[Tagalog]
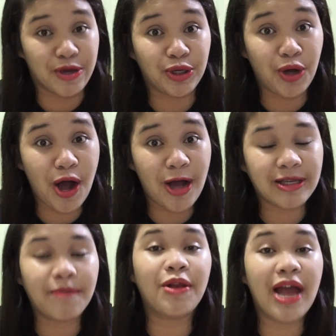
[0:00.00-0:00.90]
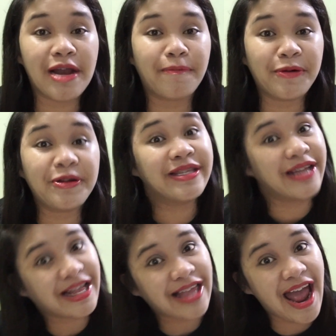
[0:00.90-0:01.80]
So, simulan na po
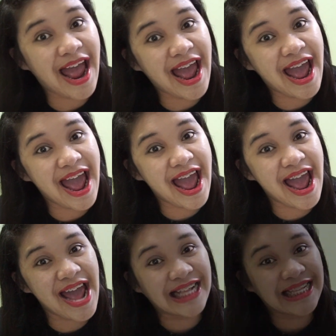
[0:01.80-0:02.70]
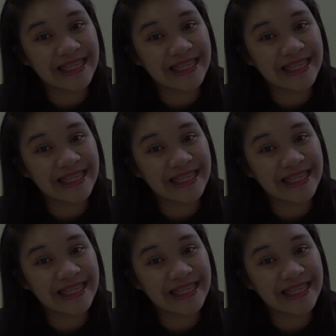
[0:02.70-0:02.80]
natin!